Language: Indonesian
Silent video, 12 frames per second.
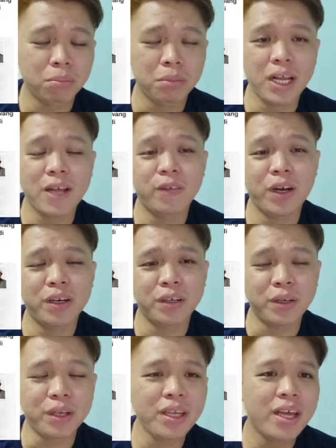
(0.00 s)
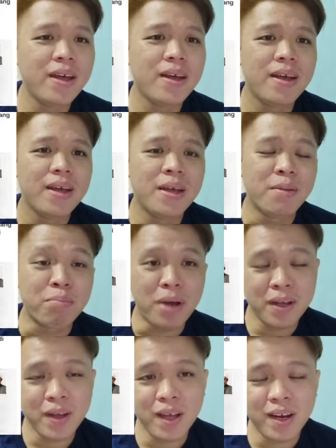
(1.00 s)
pilihan raya negeri
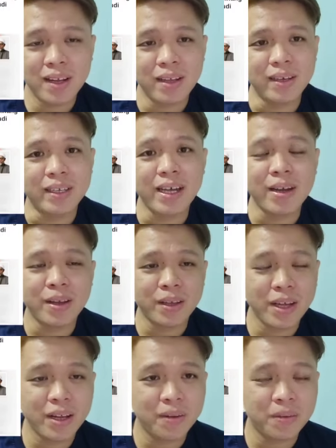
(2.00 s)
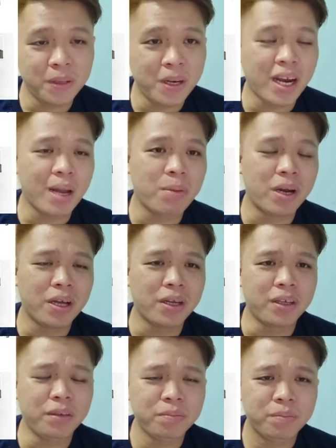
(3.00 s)
bakal diadakan tidak lama
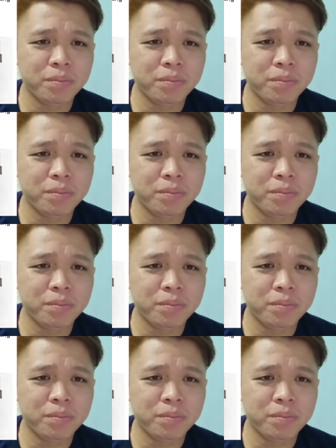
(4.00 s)
lagi.